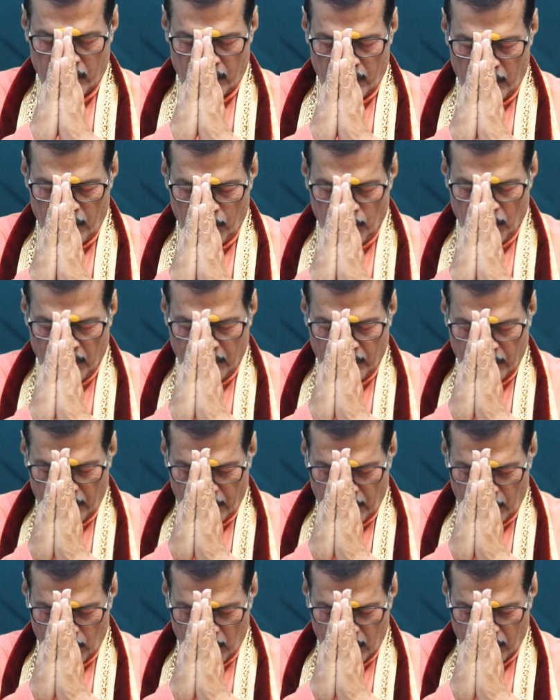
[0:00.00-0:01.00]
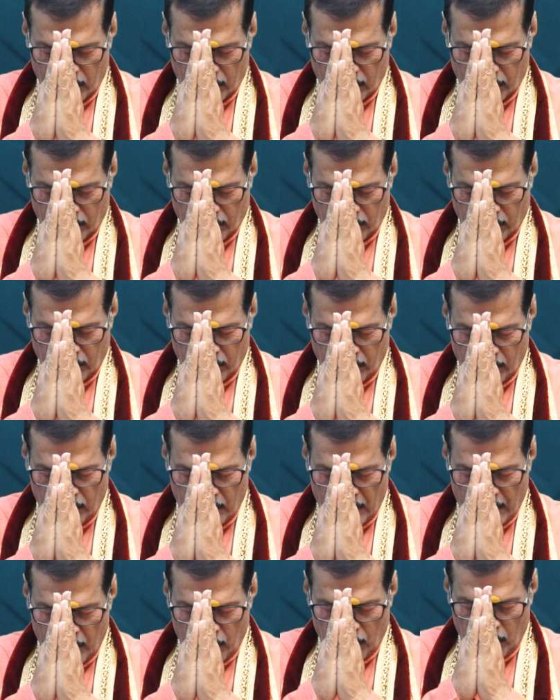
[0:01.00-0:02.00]
శ్రీమాత్రే నమ
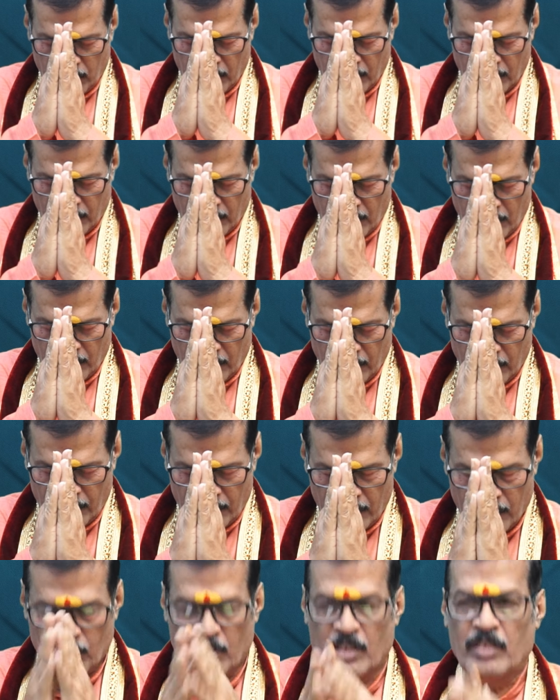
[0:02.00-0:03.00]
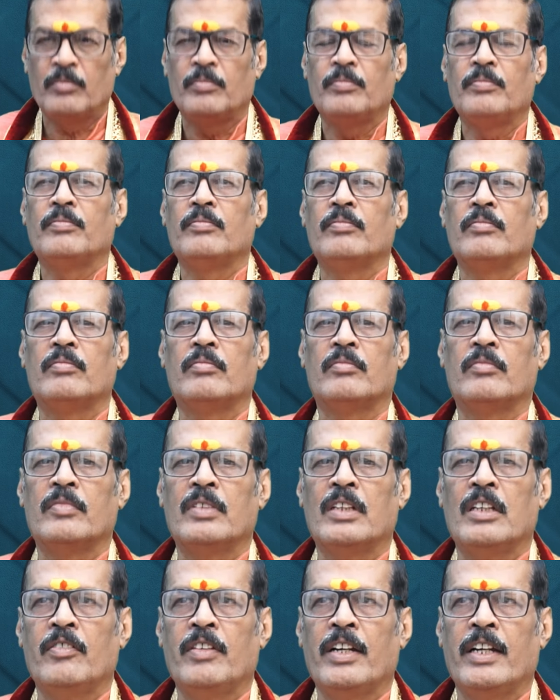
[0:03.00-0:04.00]
జయ గురు దత్తాత్రేయ నమ
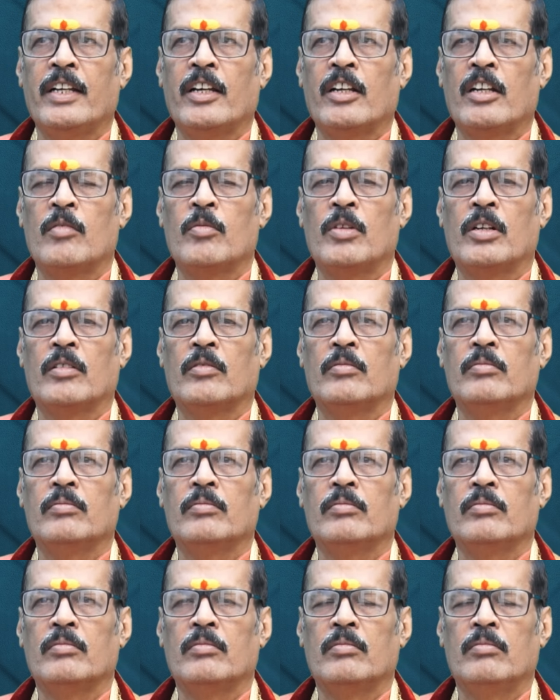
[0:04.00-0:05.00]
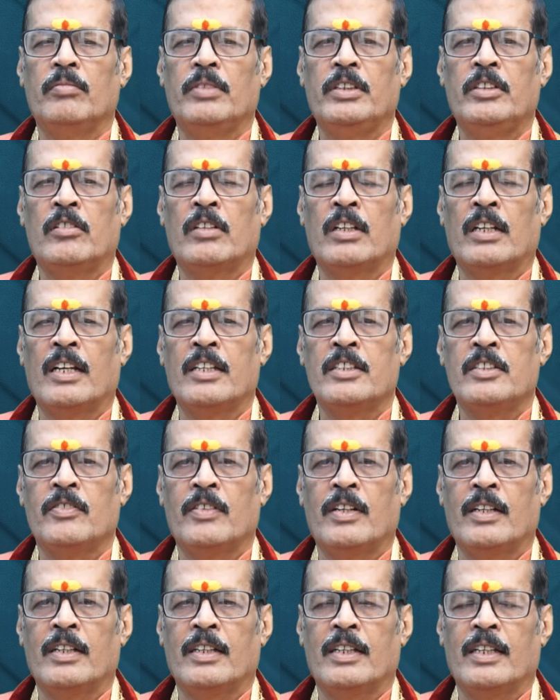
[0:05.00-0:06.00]
ఈ వీడియోలో మనం మిథున రాశి
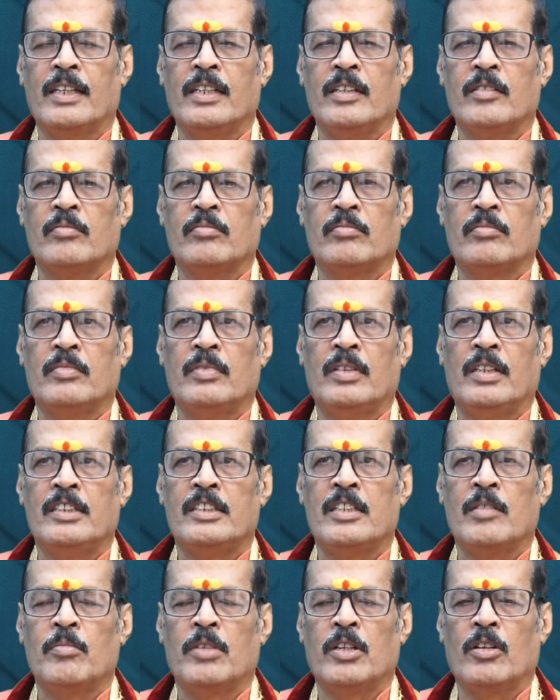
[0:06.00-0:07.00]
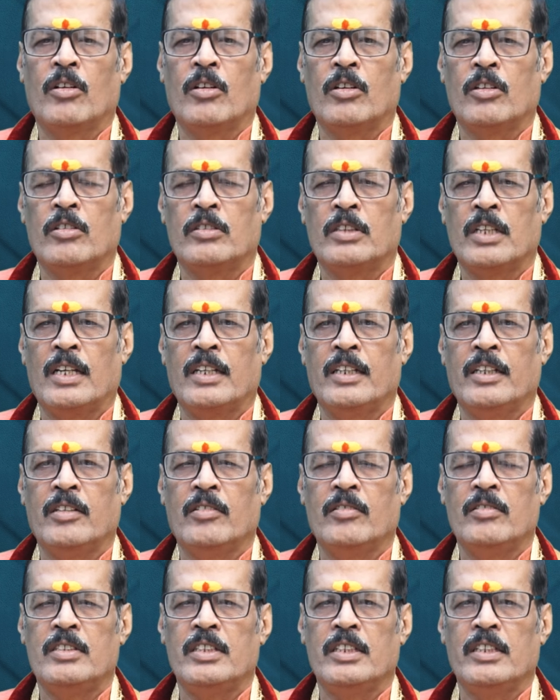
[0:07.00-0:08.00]
వారికి డిసెంబర్ ఒకటో తారీఖు
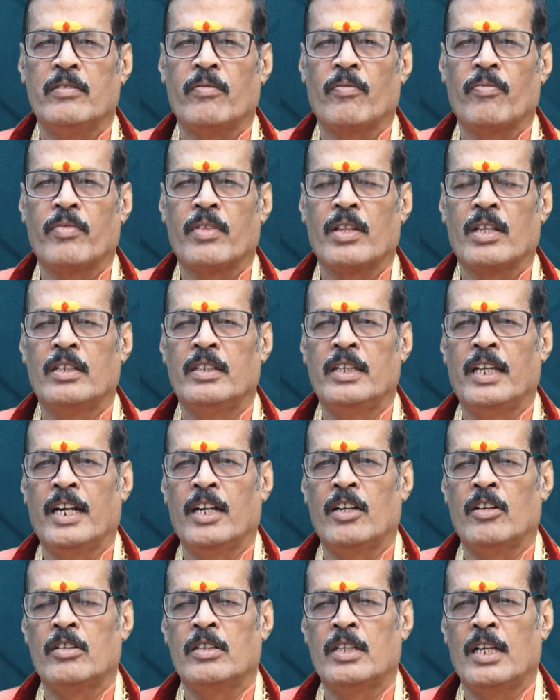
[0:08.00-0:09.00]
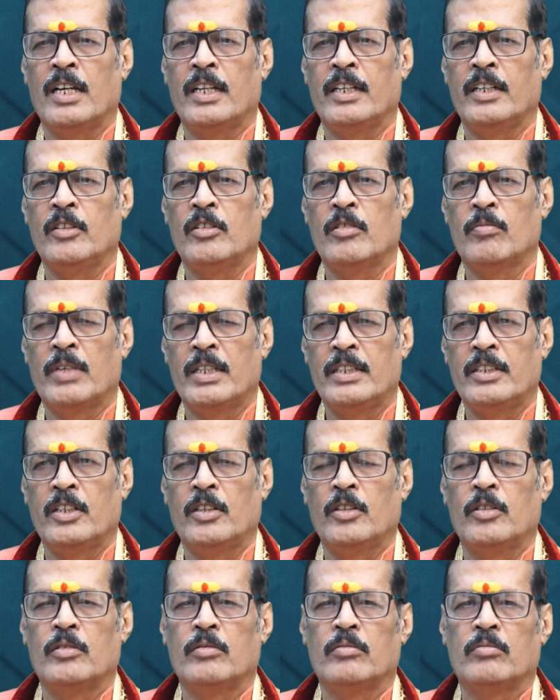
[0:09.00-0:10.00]
నుంచి ఏడవ తారీఖు
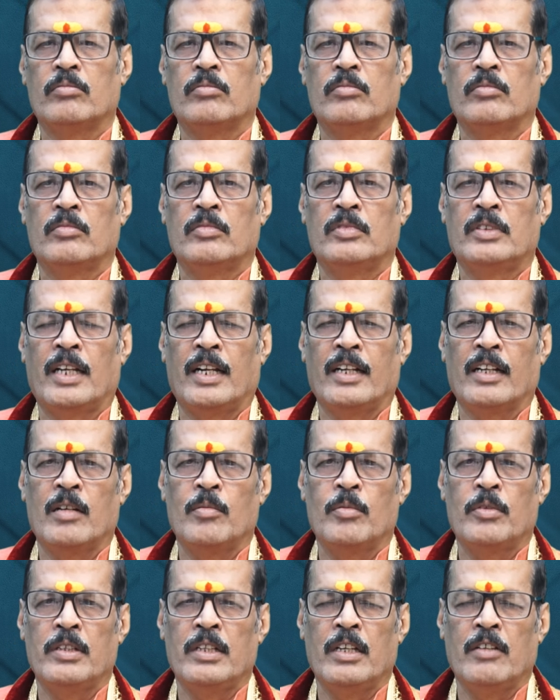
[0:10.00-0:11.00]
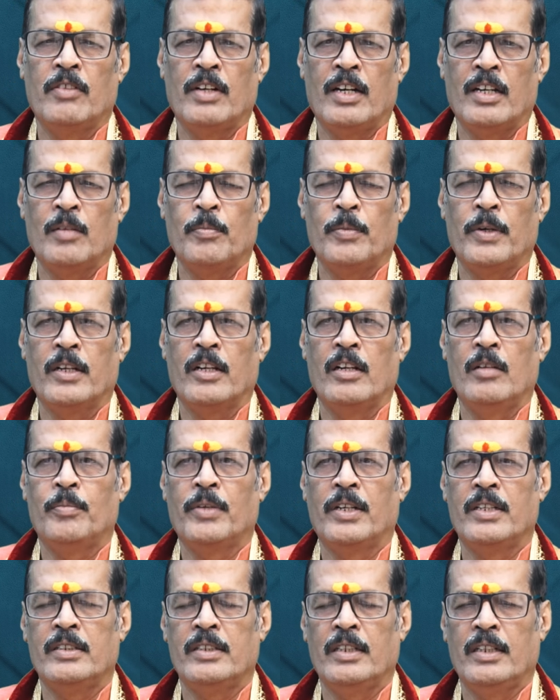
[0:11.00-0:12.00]
మధ్యలో జరగబోయే వార ఫలాలు
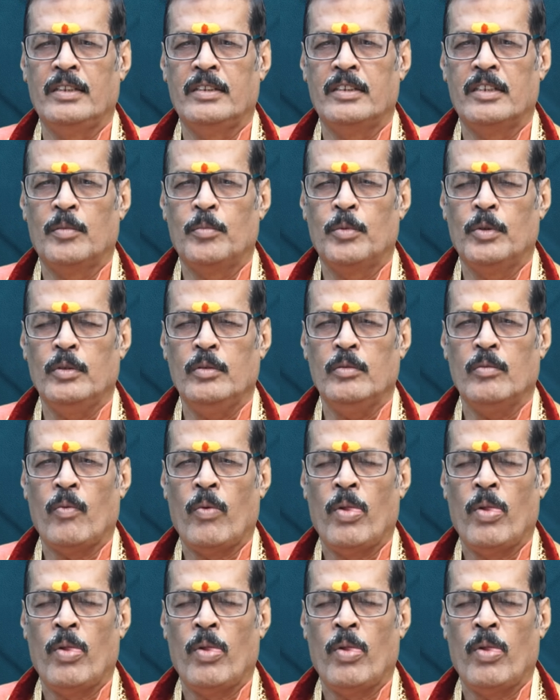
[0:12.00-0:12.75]
పరిశీలించినప్పుడు